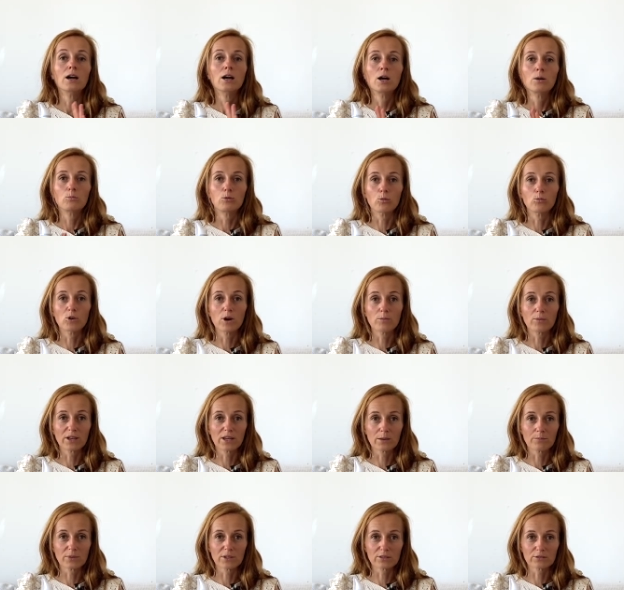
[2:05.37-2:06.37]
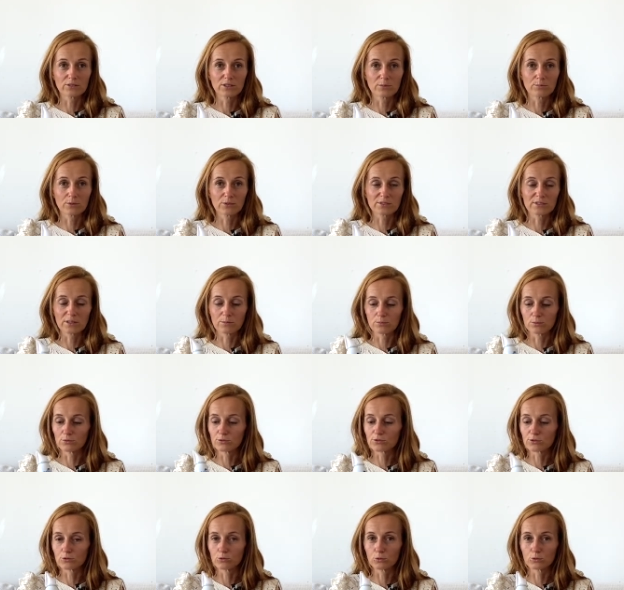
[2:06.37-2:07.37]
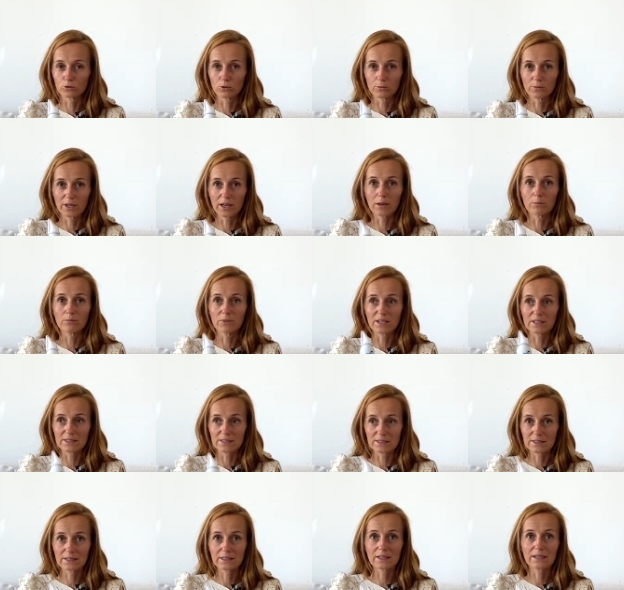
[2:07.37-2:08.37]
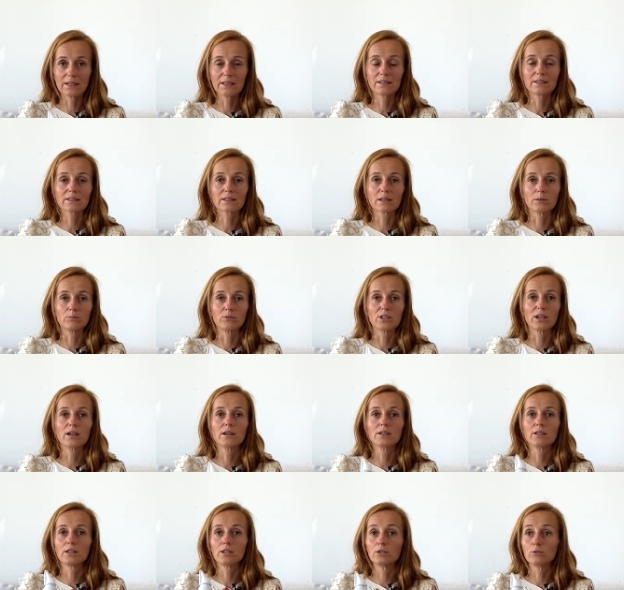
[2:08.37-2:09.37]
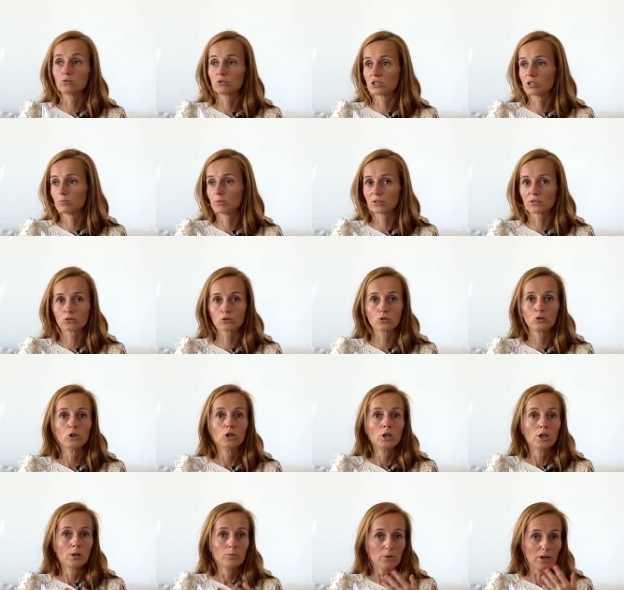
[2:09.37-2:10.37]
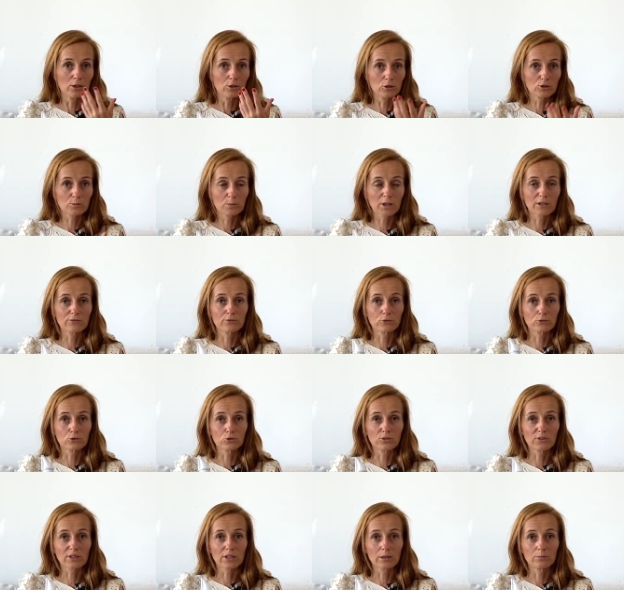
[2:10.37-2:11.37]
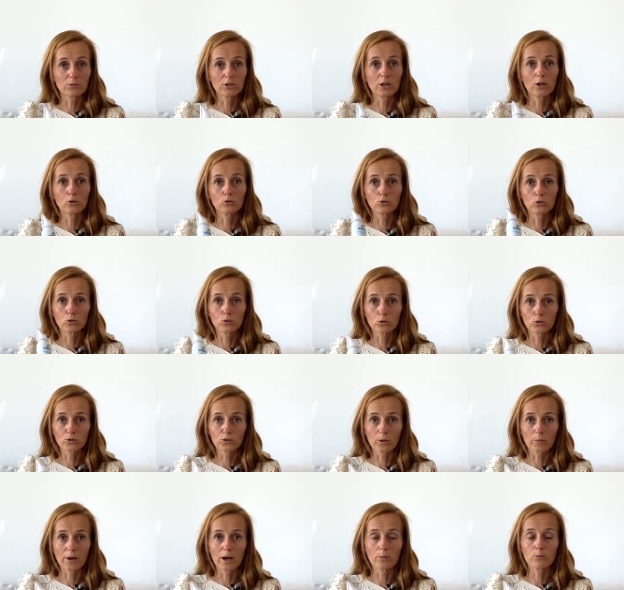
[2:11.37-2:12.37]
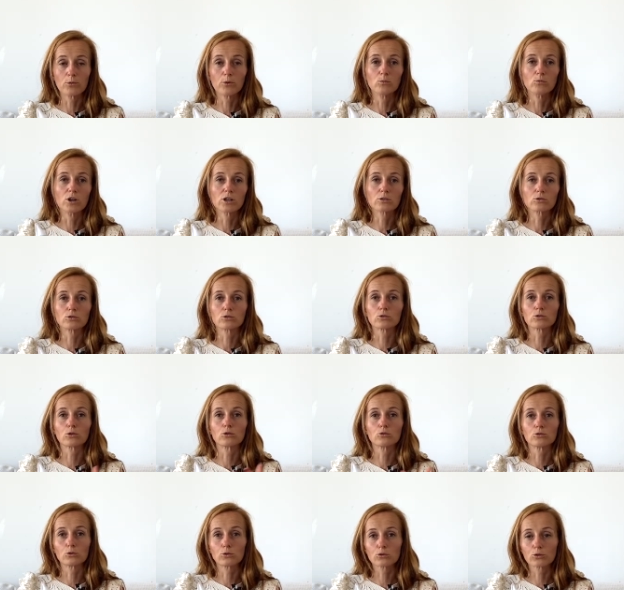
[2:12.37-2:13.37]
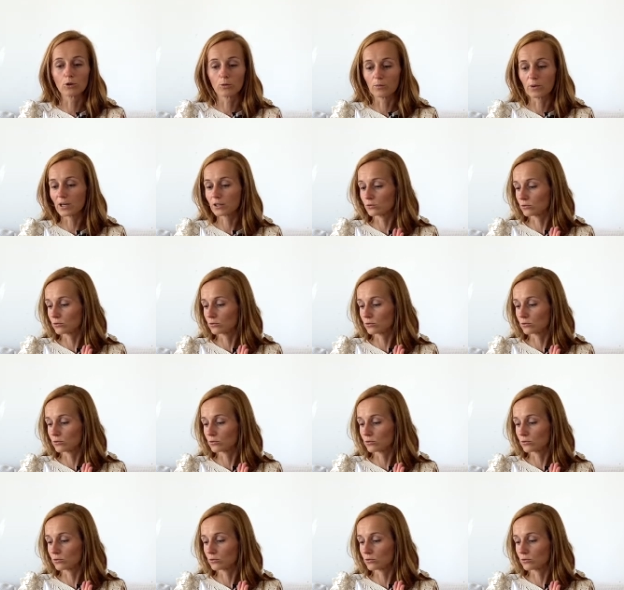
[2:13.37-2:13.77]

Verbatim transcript: Pour moi, pas la peine de dépenser plus. L'eau de mer basique est très bien et aussi parce que bah, leur spray fonctionne très bien, on en consomme un peu moins que sur d'autres marques.